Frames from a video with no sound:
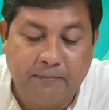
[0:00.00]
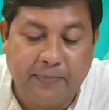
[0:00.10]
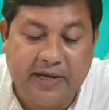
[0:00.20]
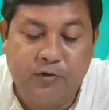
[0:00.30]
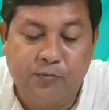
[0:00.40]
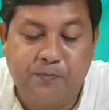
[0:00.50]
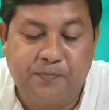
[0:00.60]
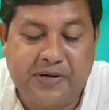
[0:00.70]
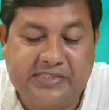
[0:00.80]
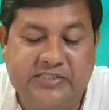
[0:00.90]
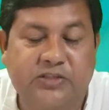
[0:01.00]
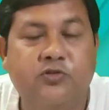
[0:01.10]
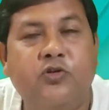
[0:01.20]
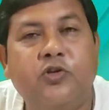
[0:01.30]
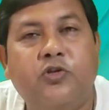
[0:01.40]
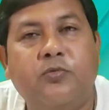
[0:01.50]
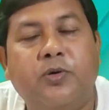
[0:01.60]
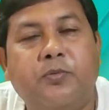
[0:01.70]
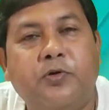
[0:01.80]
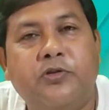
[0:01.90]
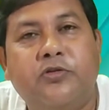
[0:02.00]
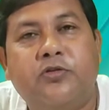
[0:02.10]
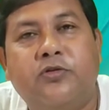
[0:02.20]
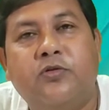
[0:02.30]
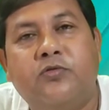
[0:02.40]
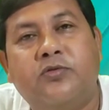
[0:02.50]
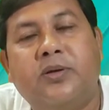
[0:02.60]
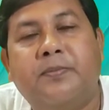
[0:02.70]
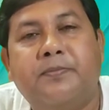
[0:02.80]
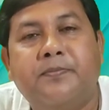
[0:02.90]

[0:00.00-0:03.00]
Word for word: বায়ু প্রাচীরজনিত বৈপরীত্য উত্তাপ